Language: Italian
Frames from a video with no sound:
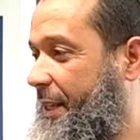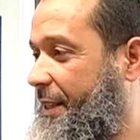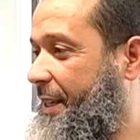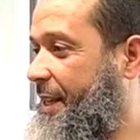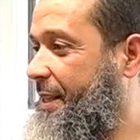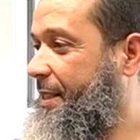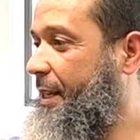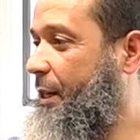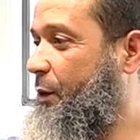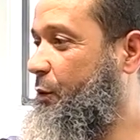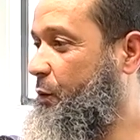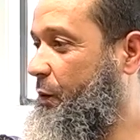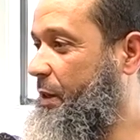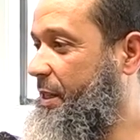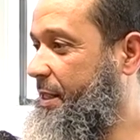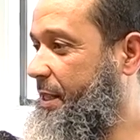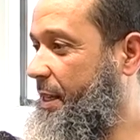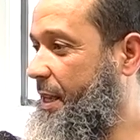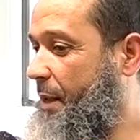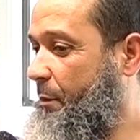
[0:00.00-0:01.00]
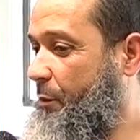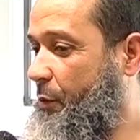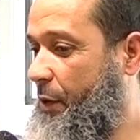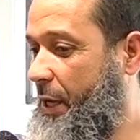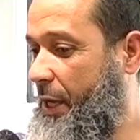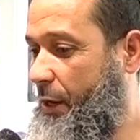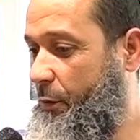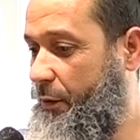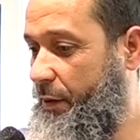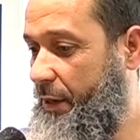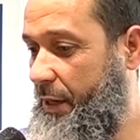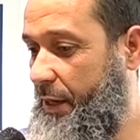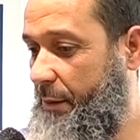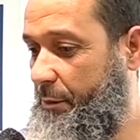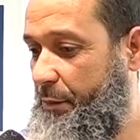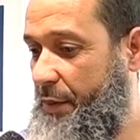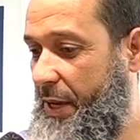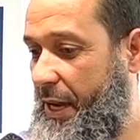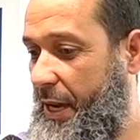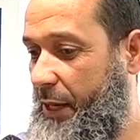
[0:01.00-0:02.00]
che vediamo è
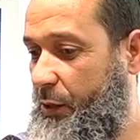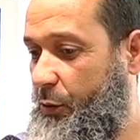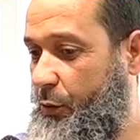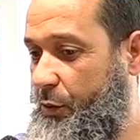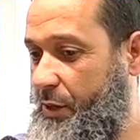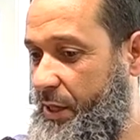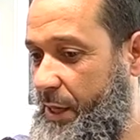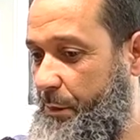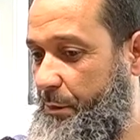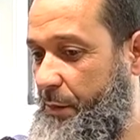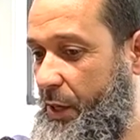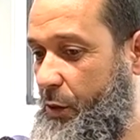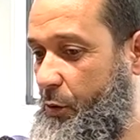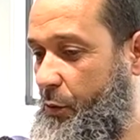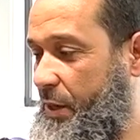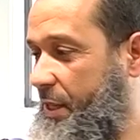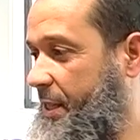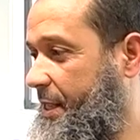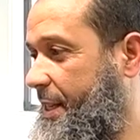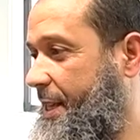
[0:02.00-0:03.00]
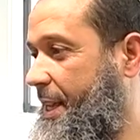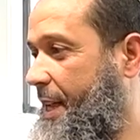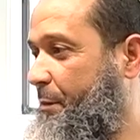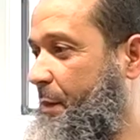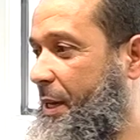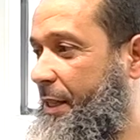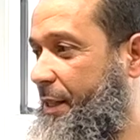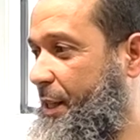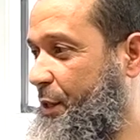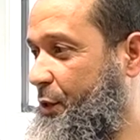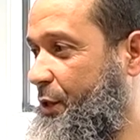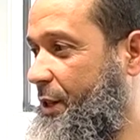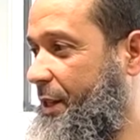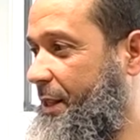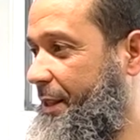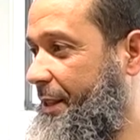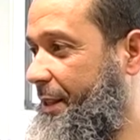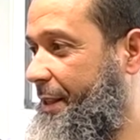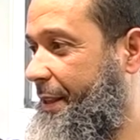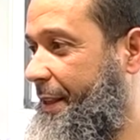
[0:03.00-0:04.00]
un piatto tipico che si chiama
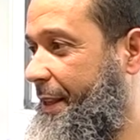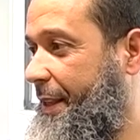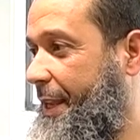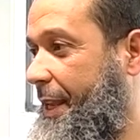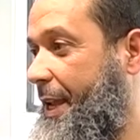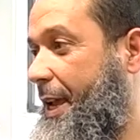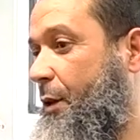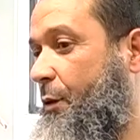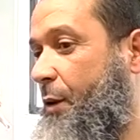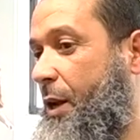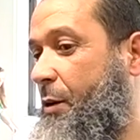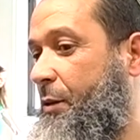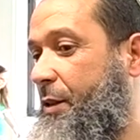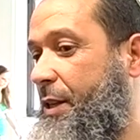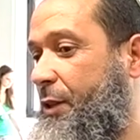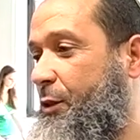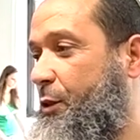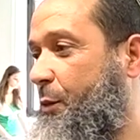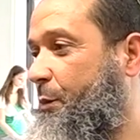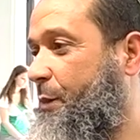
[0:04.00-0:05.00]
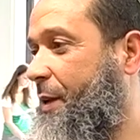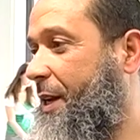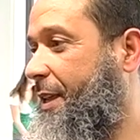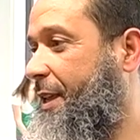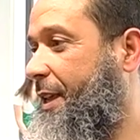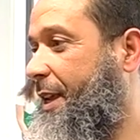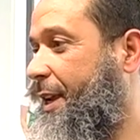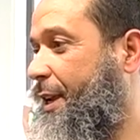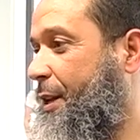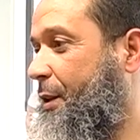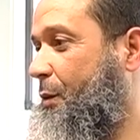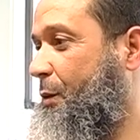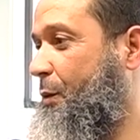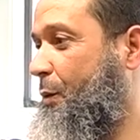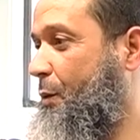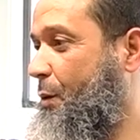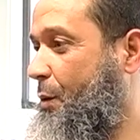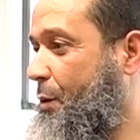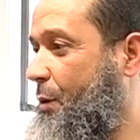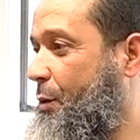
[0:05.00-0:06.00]
tagine. E allora ho detto perché
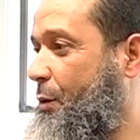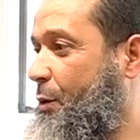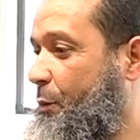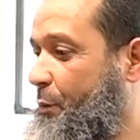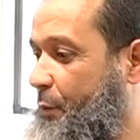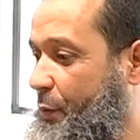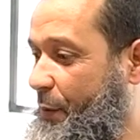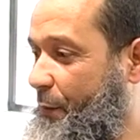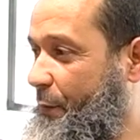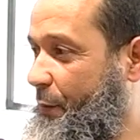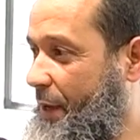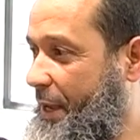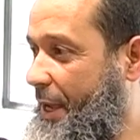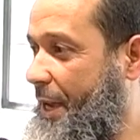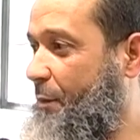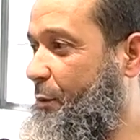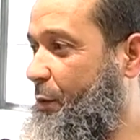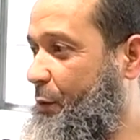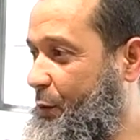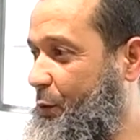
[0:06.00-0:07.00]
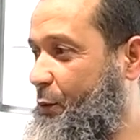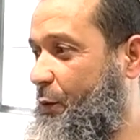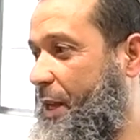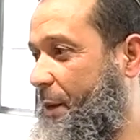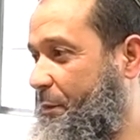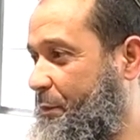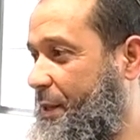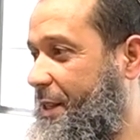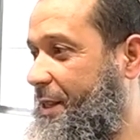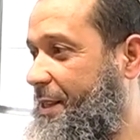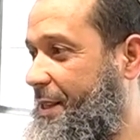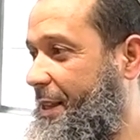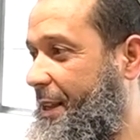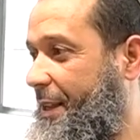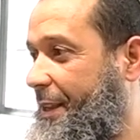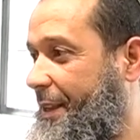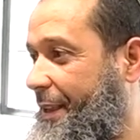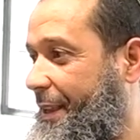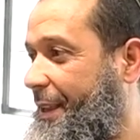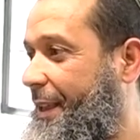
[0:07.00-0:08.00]
non lo proviamo sulla
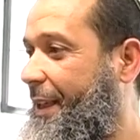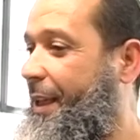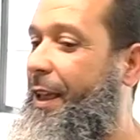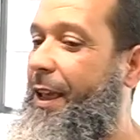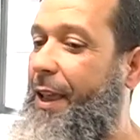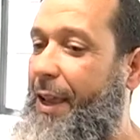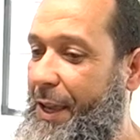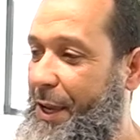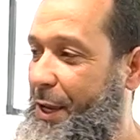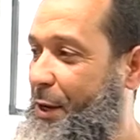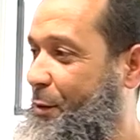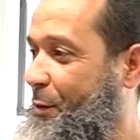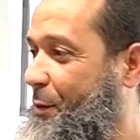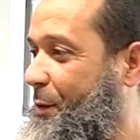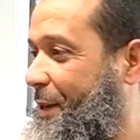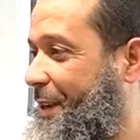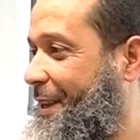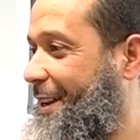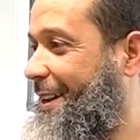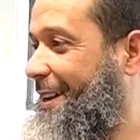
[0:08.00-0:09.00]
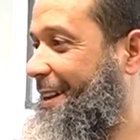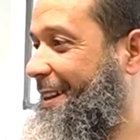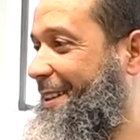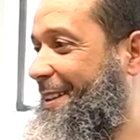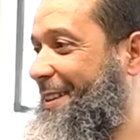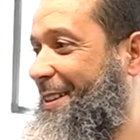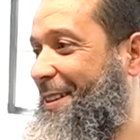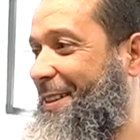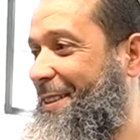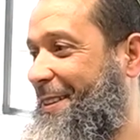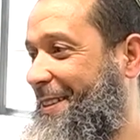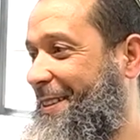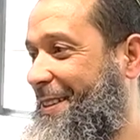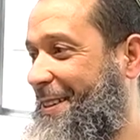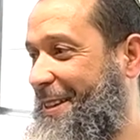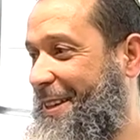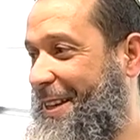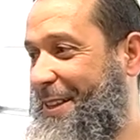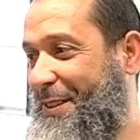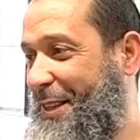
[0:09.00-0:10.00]
pizza. E ecco, è
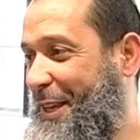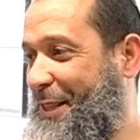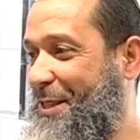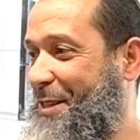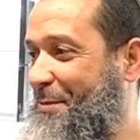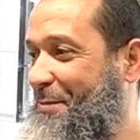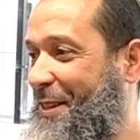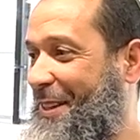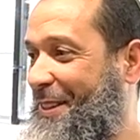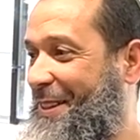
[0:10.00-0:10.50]
andata